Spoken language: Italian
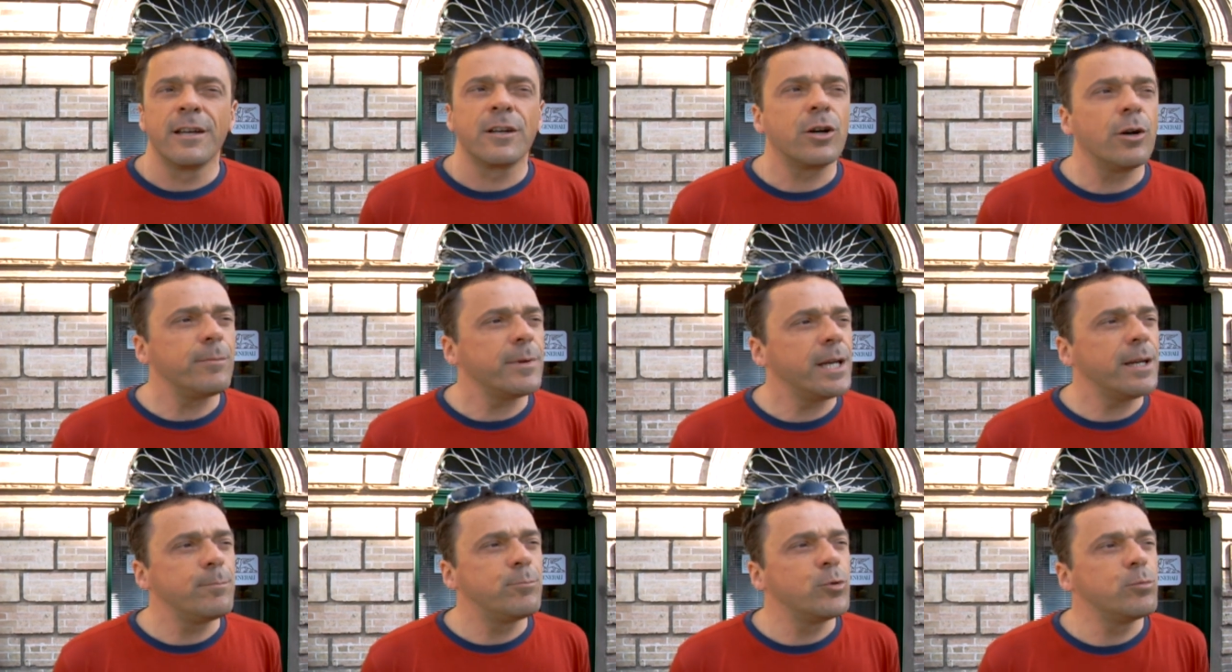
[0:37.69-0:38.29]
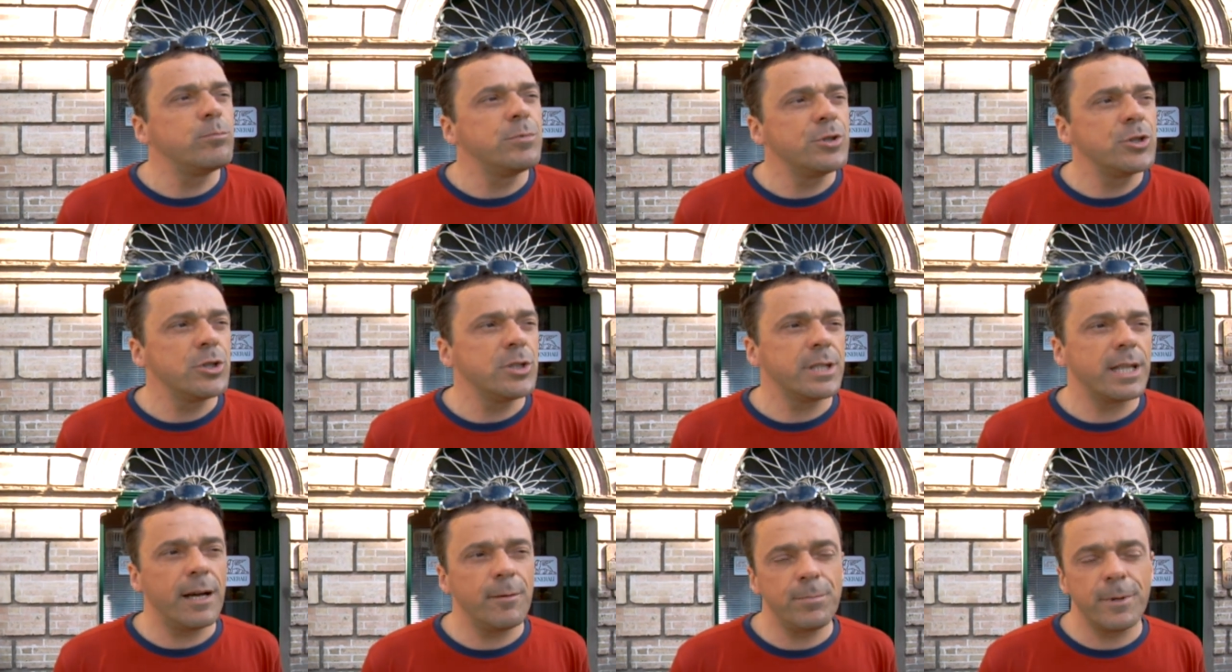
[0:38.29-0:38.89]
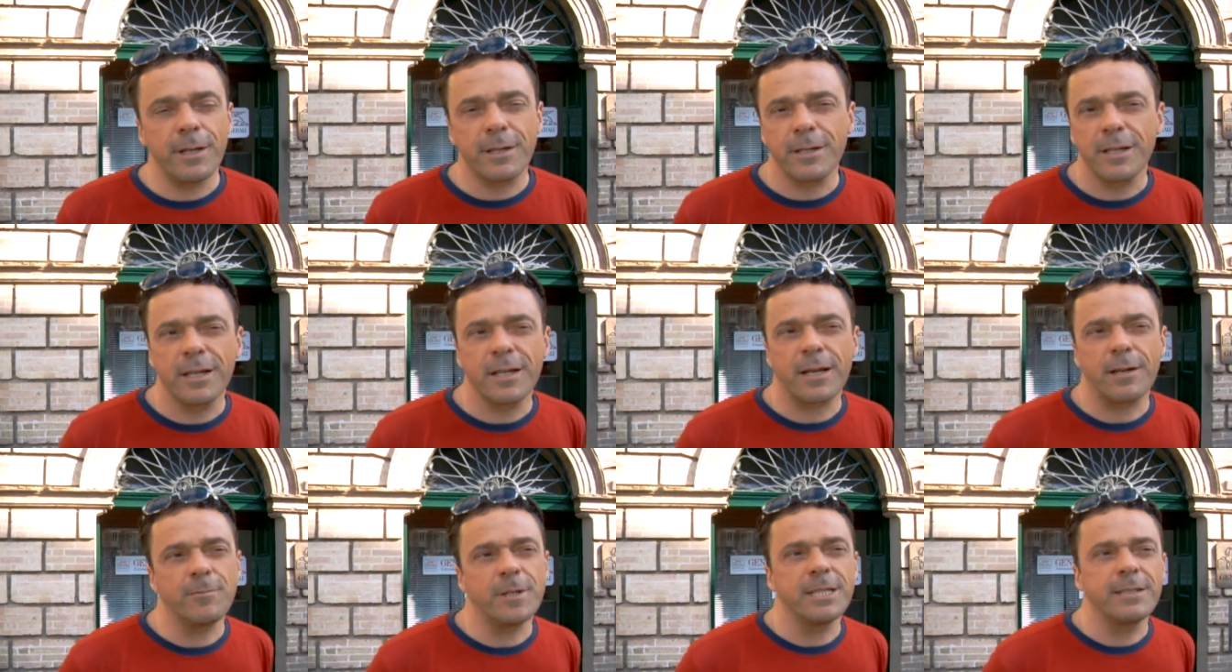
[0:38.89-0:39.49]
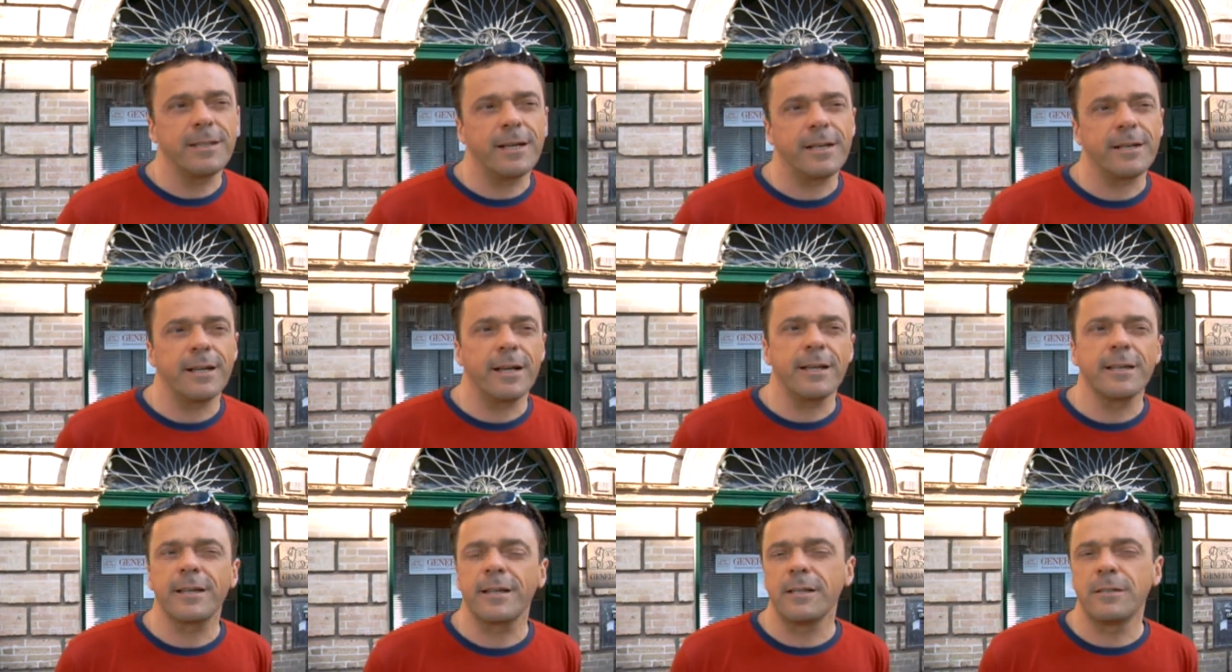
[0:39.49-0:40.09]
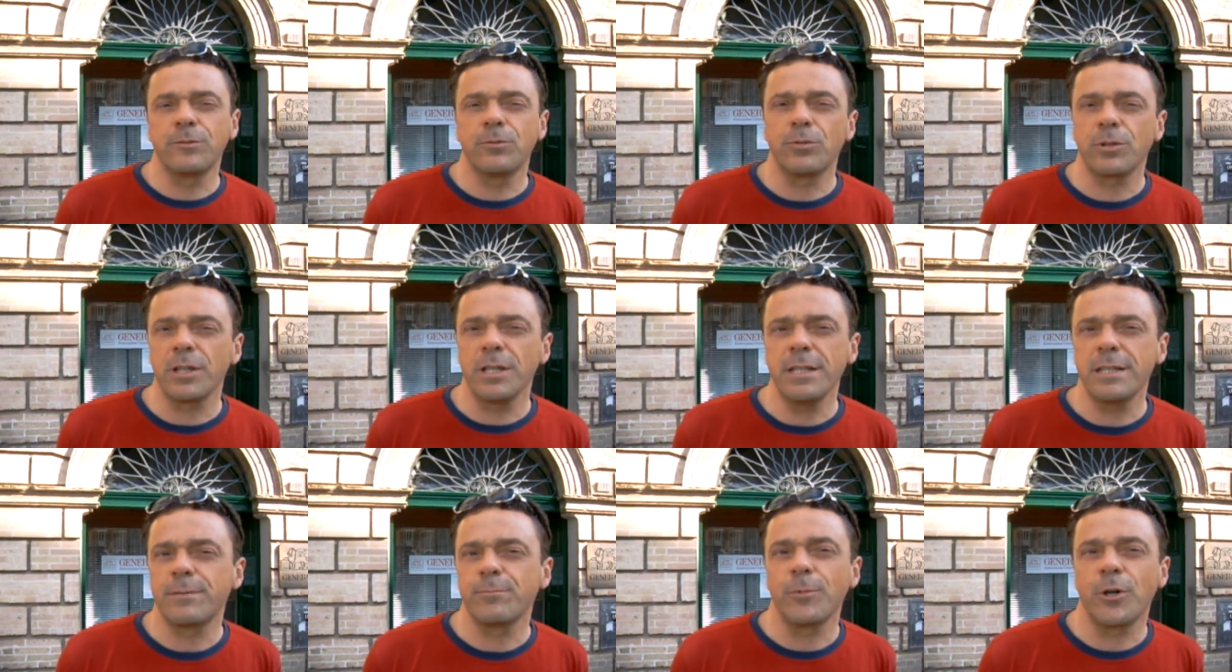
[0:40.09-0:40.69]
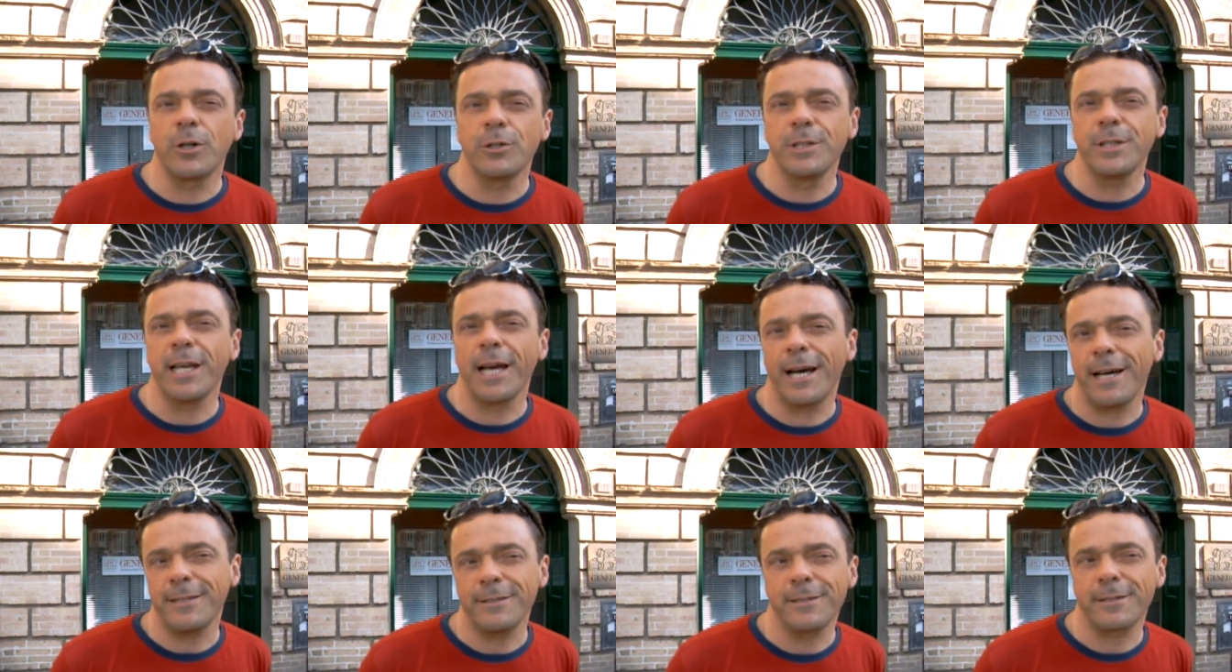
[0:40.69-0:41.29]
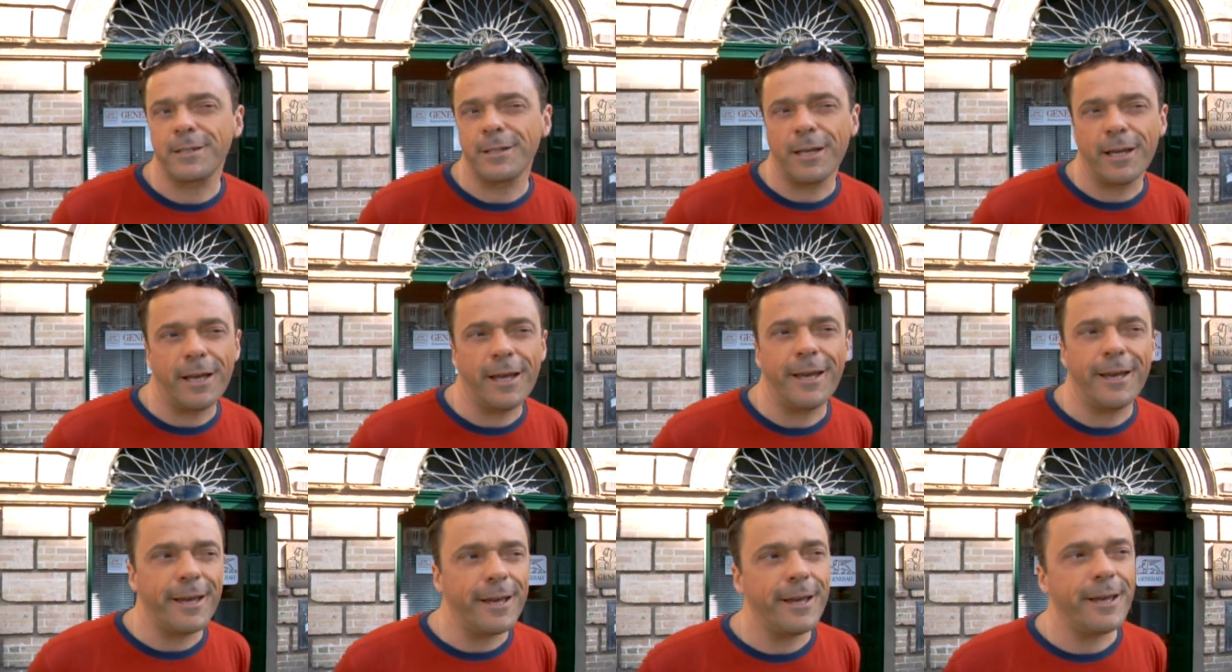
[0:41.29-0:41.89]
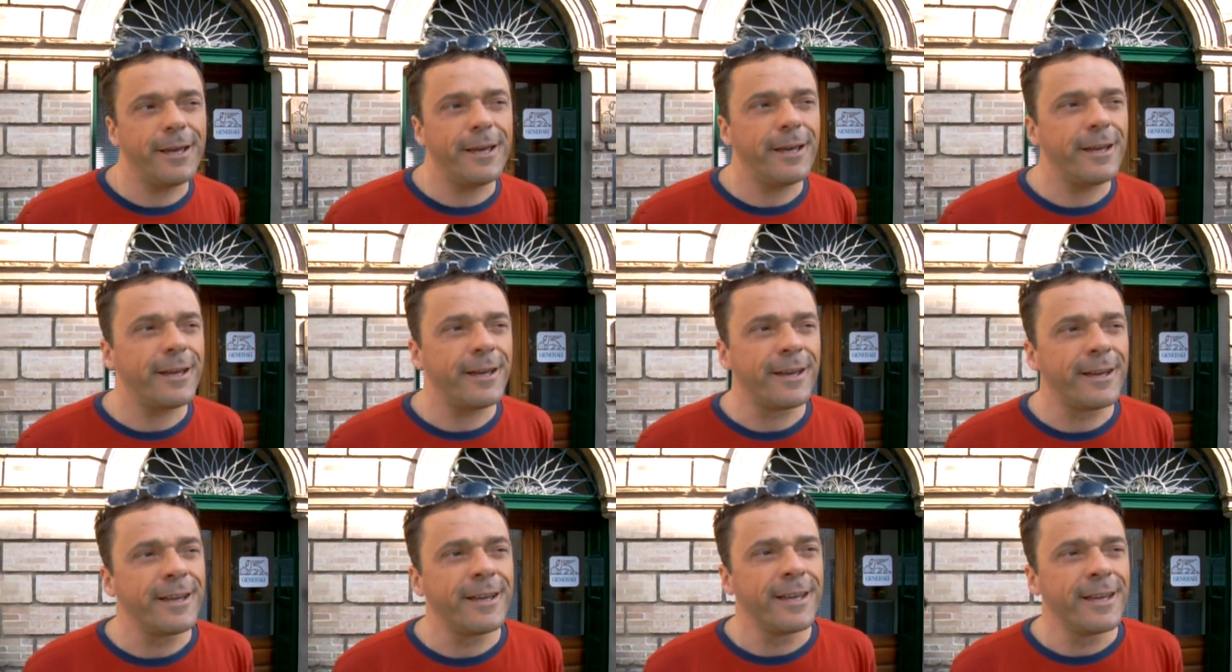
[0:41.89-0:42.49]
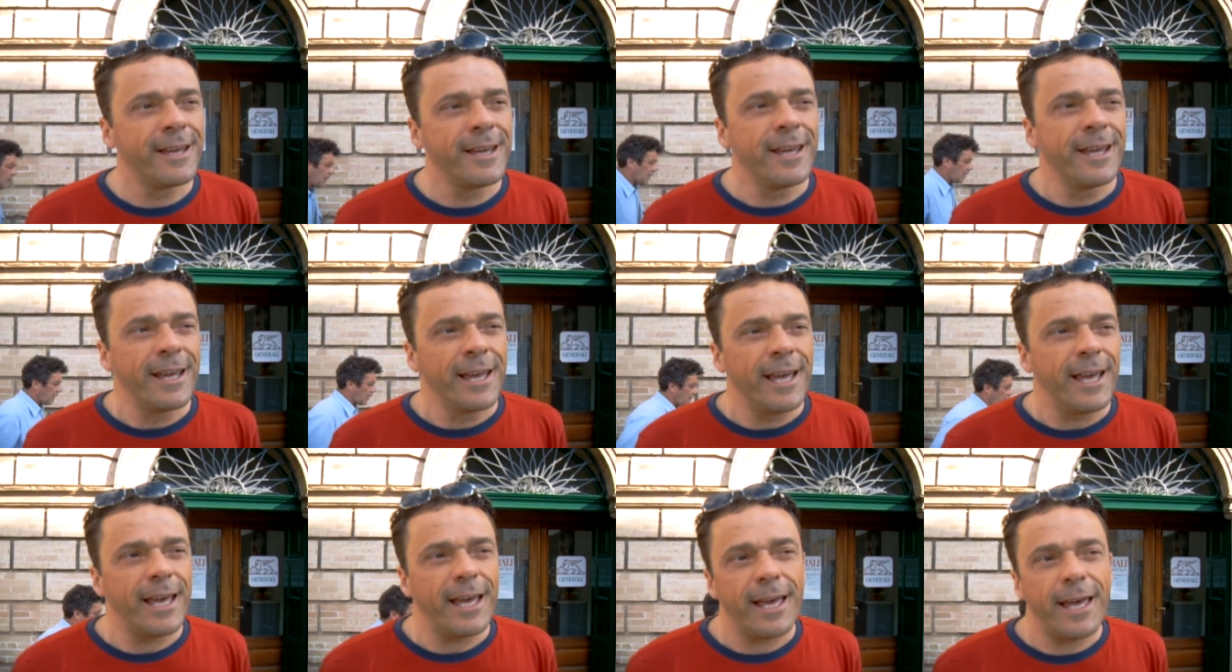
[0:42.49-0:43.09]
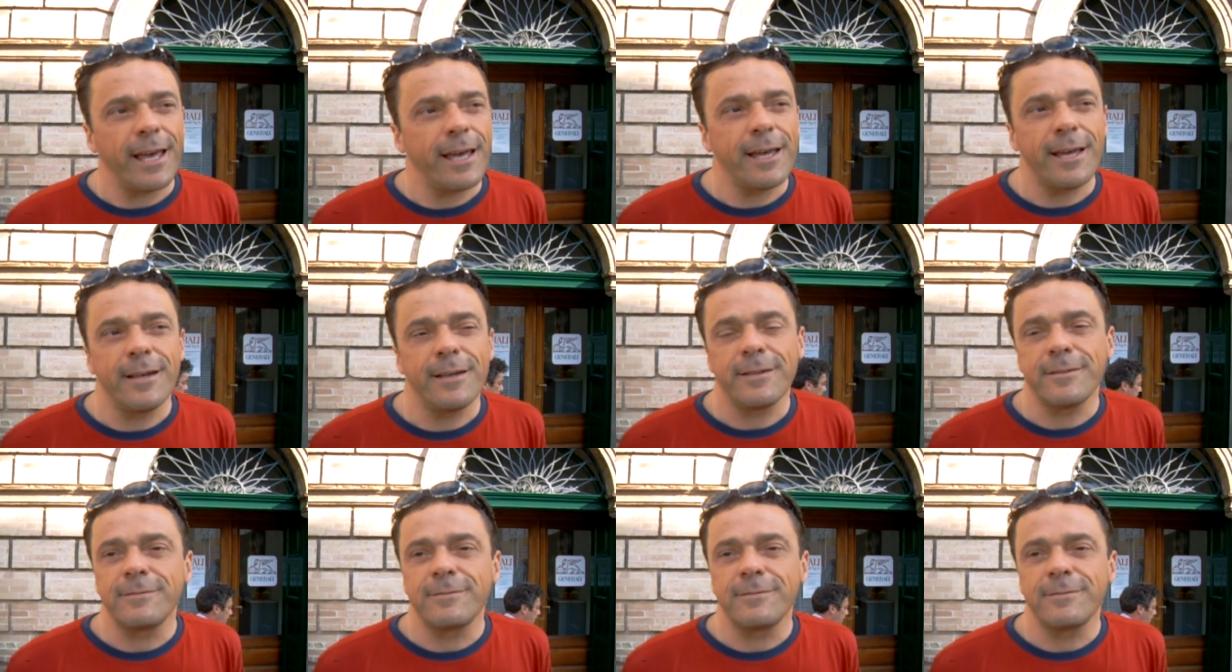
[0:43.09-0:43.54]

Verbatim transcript: come, pubblicità per incrementare anche il turismo di Atri e, e